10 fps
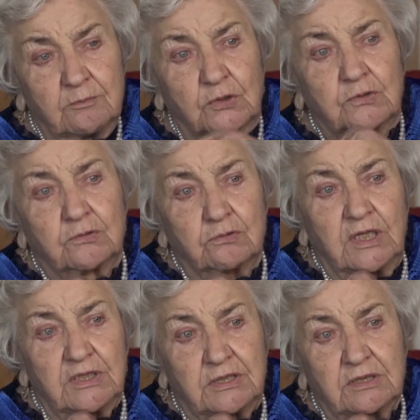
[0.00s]
pod
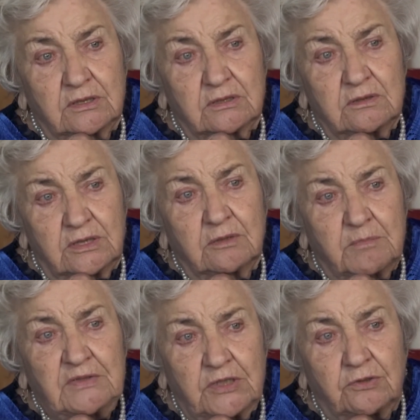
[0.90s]
kulę tych, tych
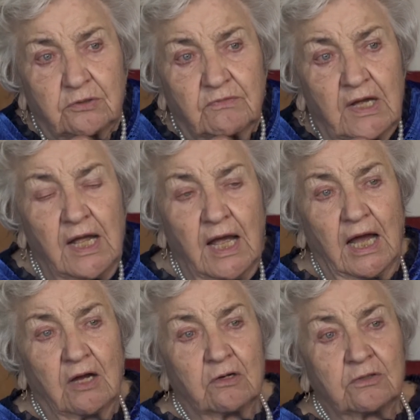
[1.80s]
bandytów.
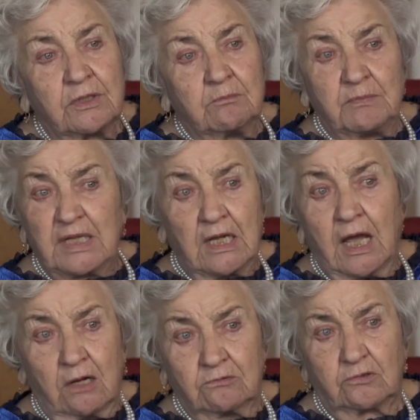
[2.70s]
A oni mieli
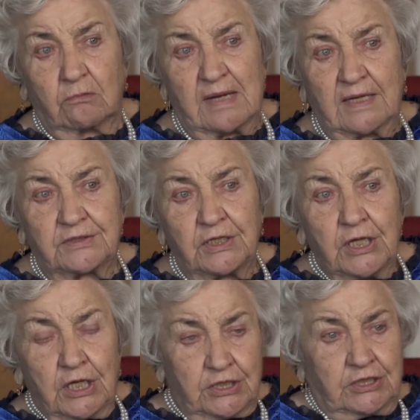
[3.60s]
automaty
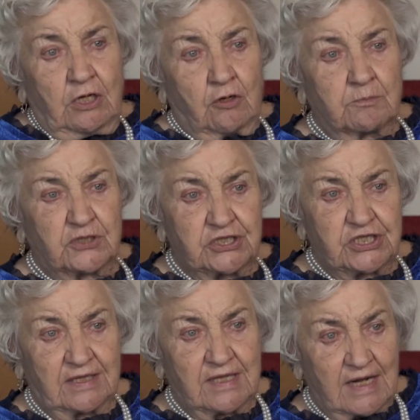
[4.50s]
i tylko
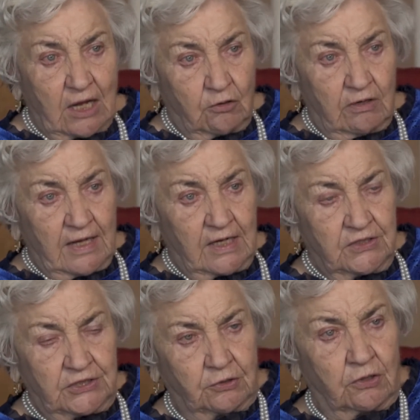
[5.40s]
przysiada na kolana
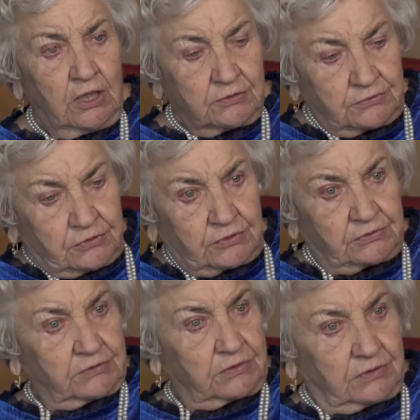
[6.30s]
i tylko to, to, to,
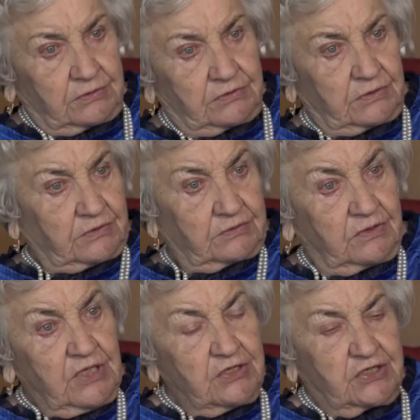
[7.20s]
to, to, to, to, to, to, to
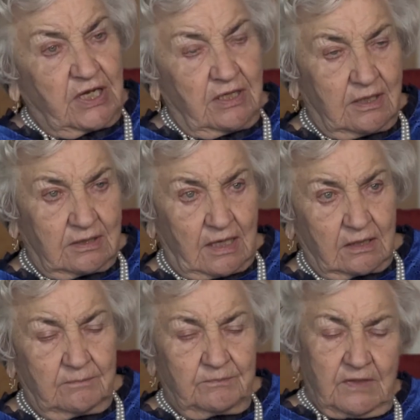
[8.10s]
sieje
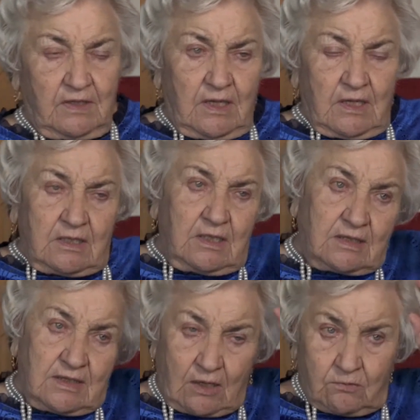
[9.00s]
tak.
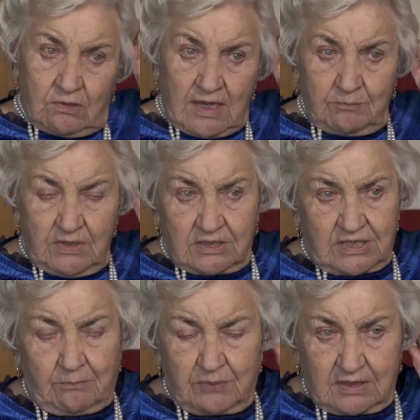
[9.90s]
Jedna kula mi
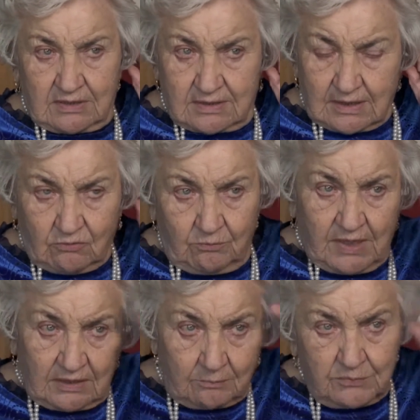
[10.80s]
czapkę, taką
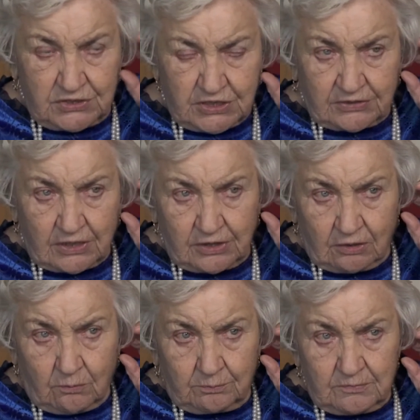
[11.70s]
miała misia
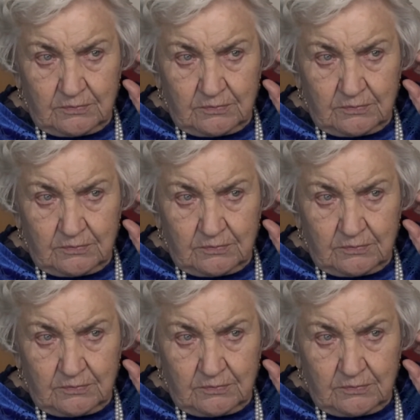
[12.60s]
takiego,